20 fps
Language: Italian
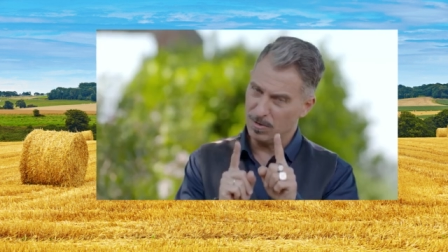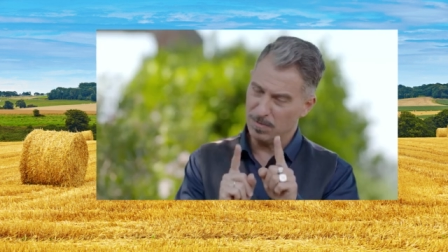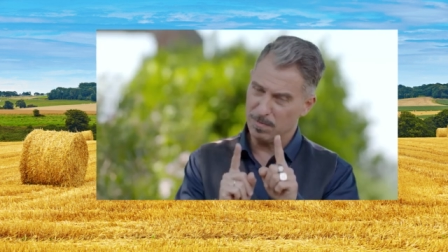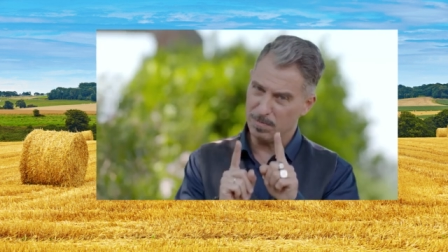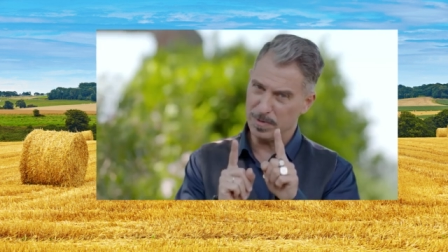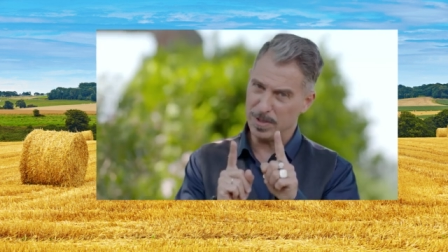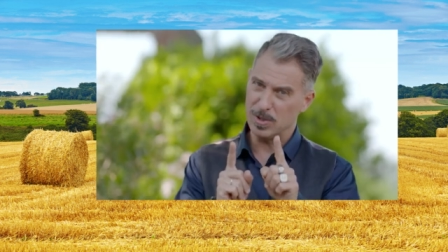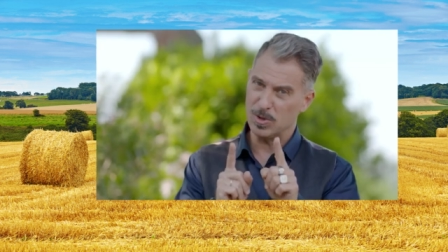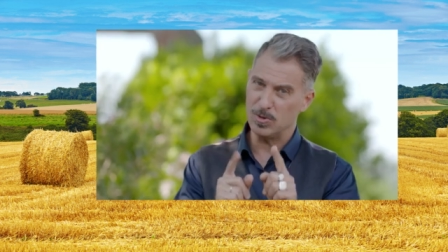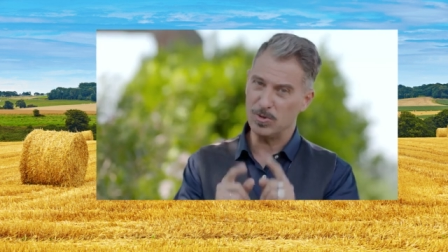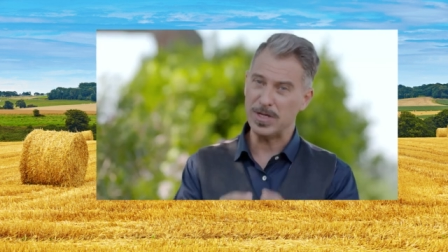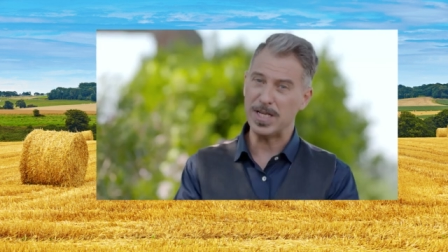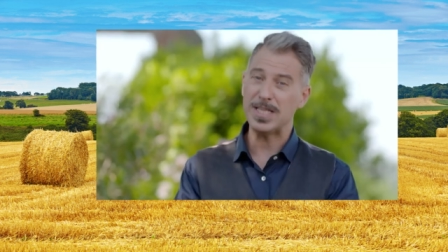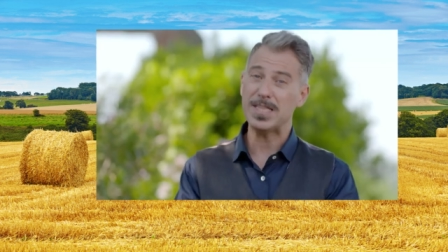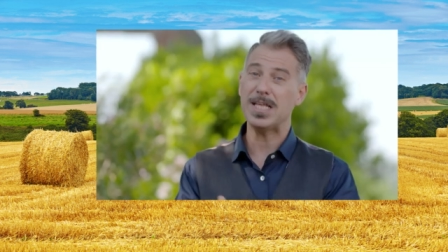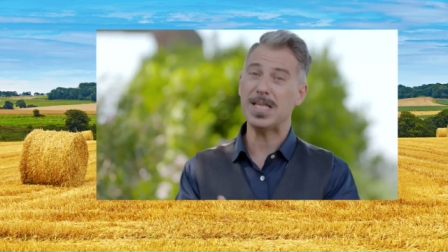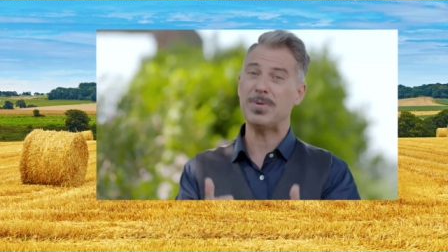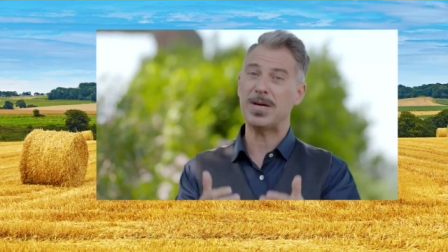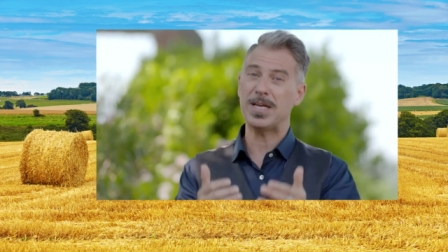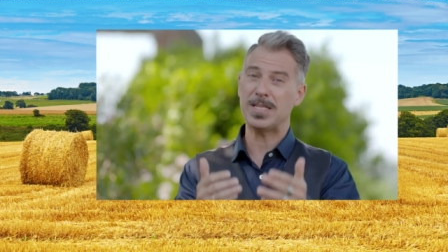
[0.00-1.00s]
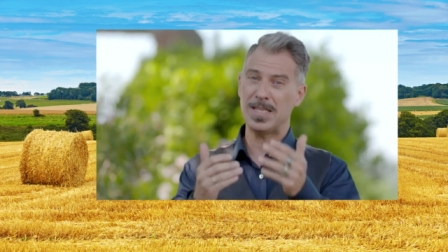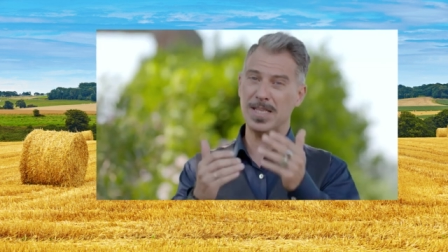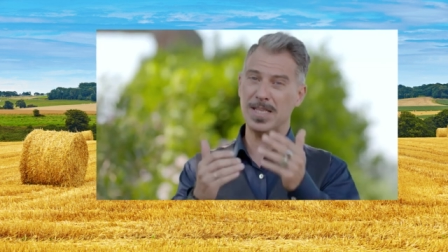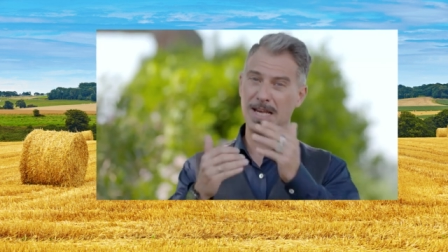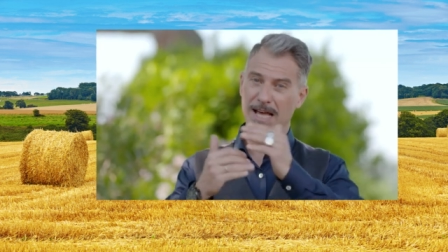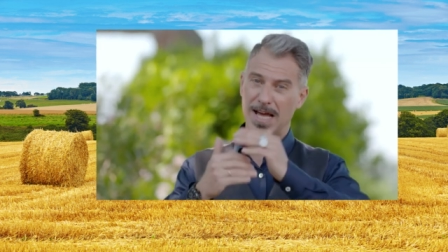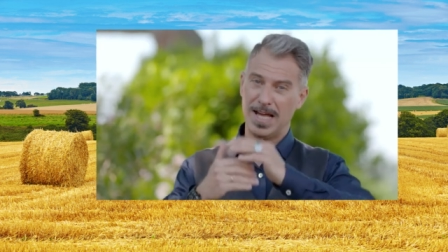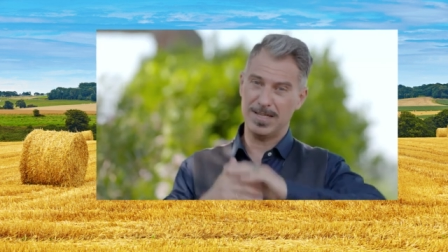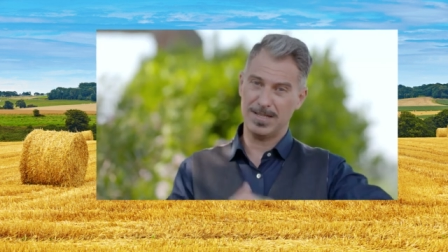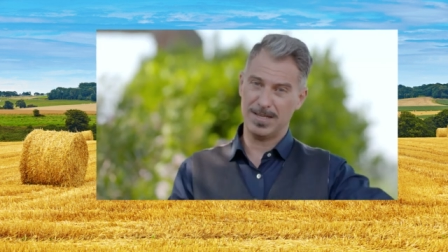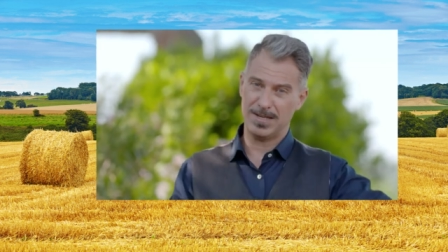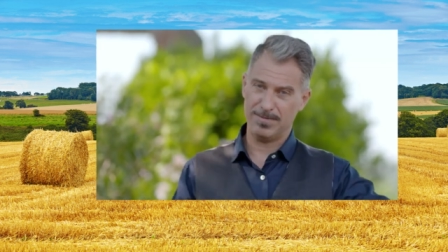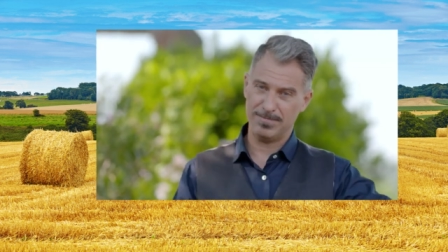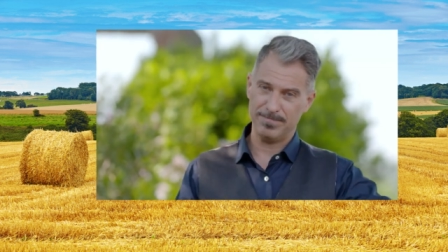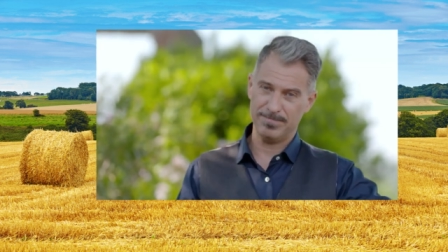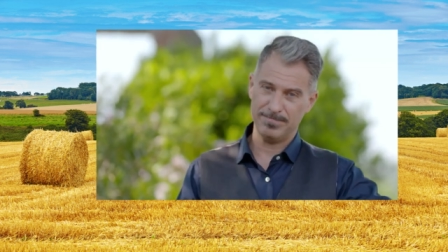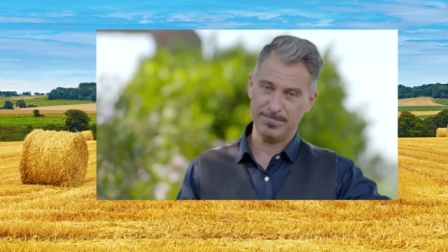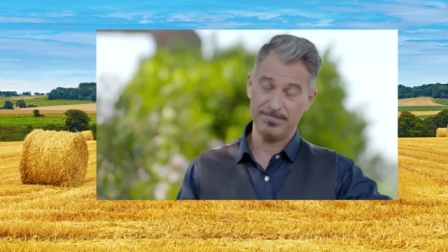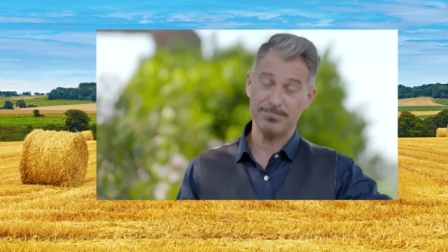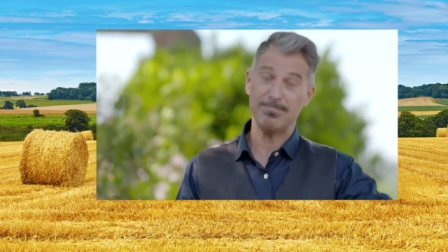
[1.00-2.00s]
non peggiore da parte delle
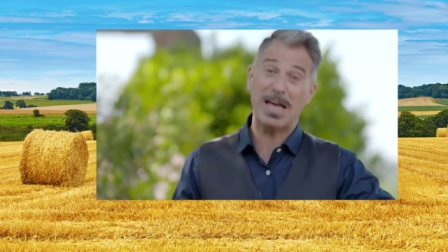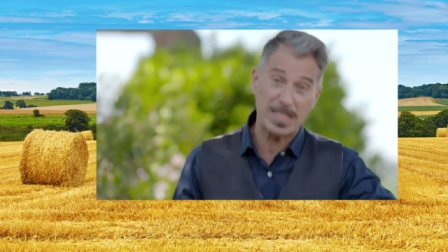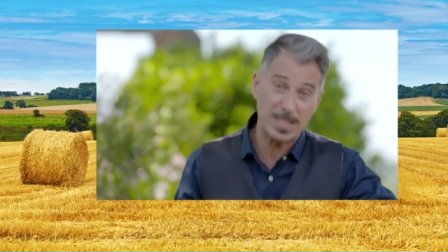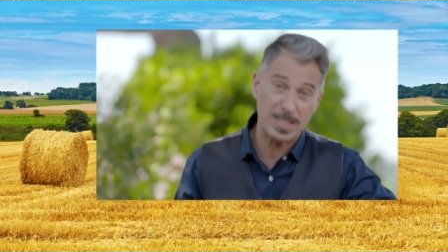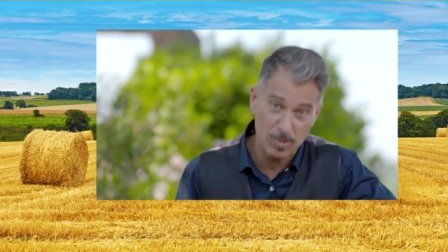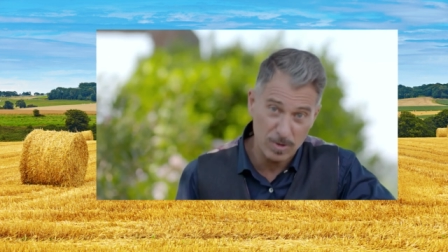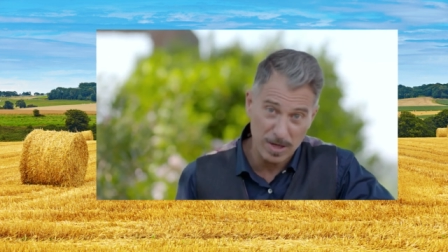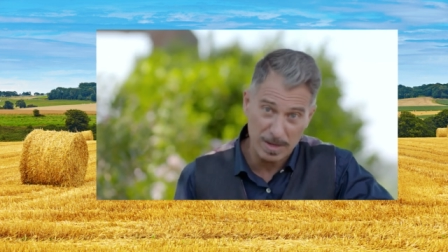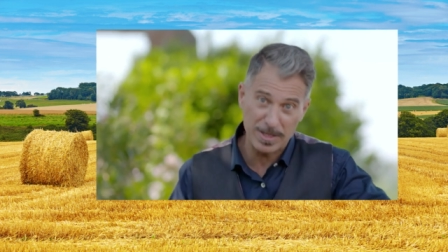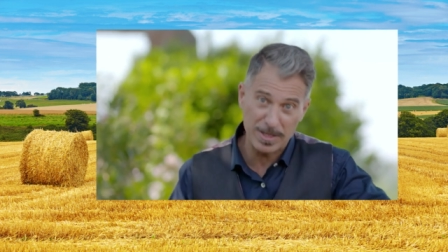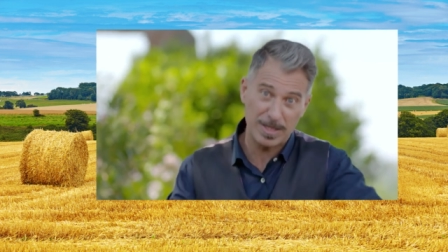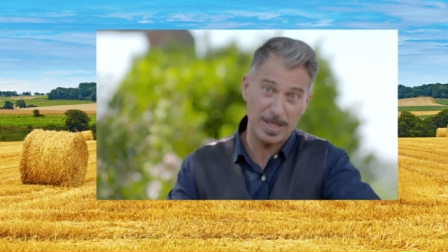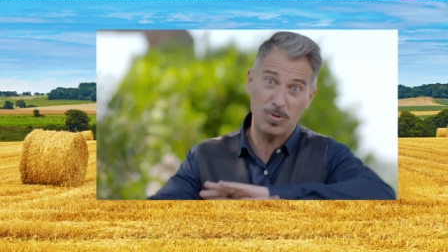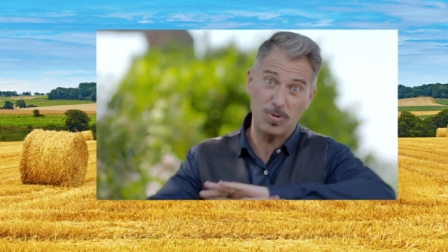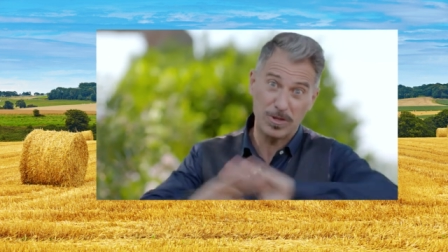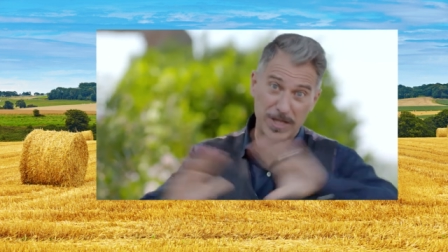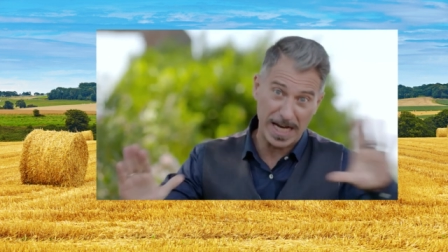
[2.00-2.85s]
altre. Beh, sicuramente